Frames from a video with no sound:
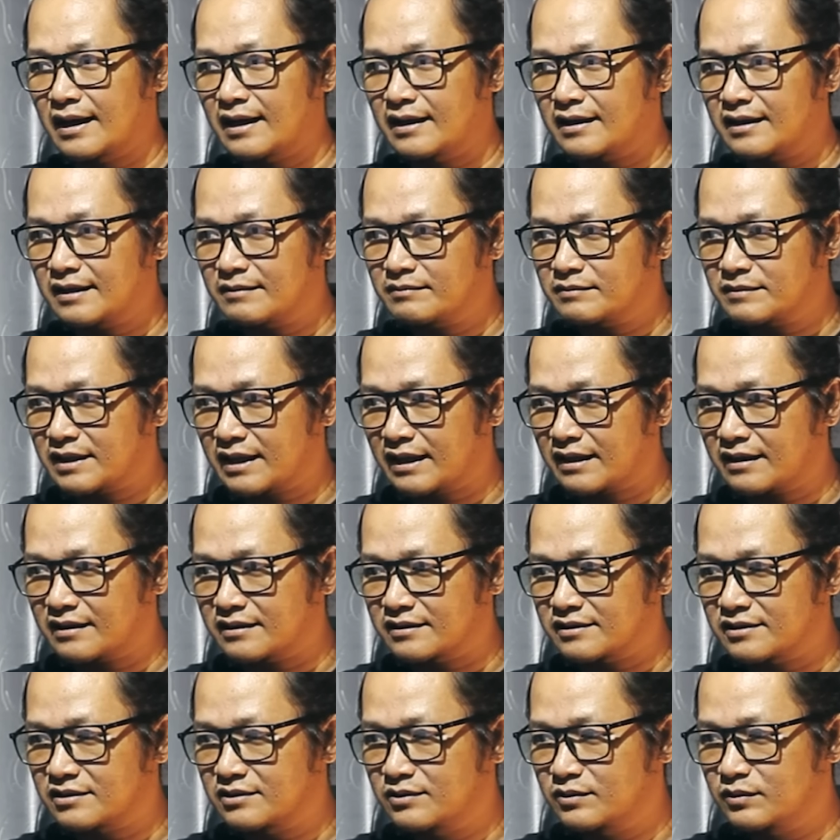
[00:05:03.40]
alam tak
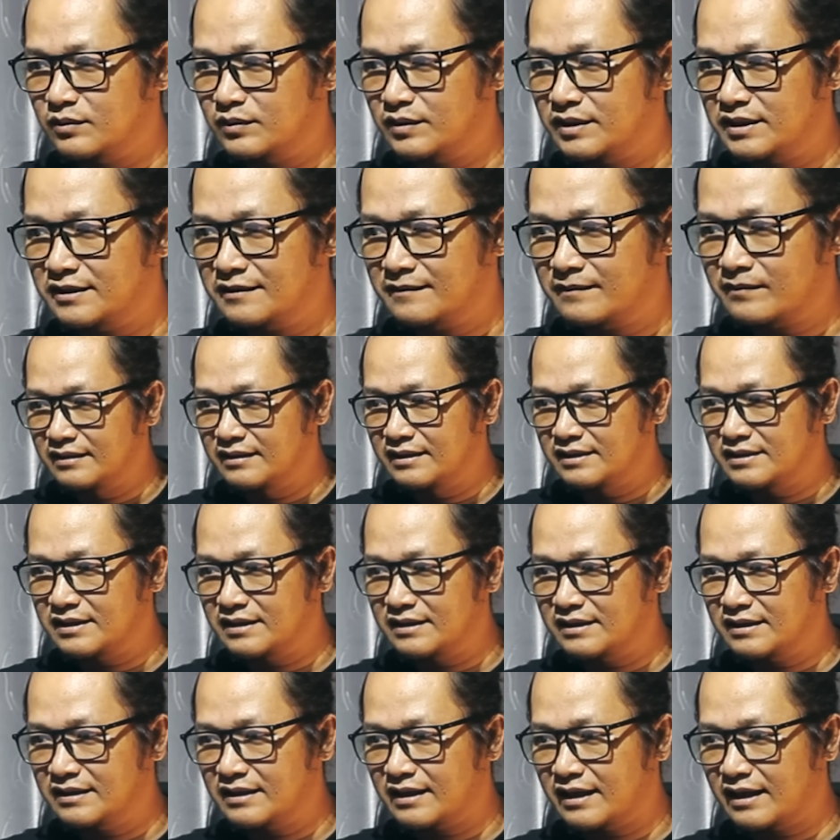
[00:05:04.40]
restui, di
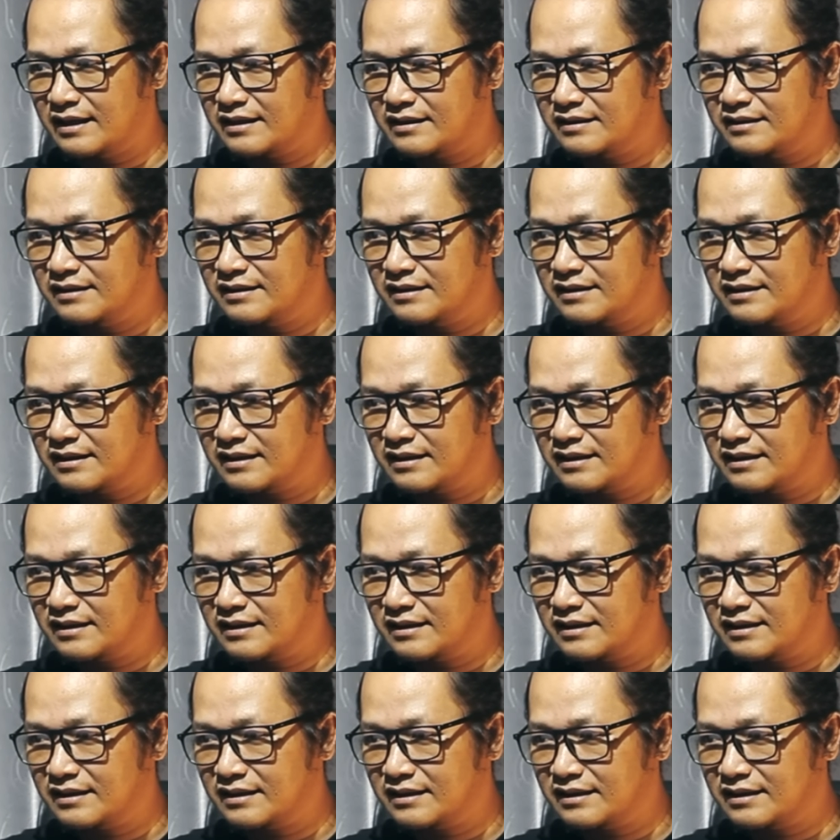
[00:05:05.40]
sini dari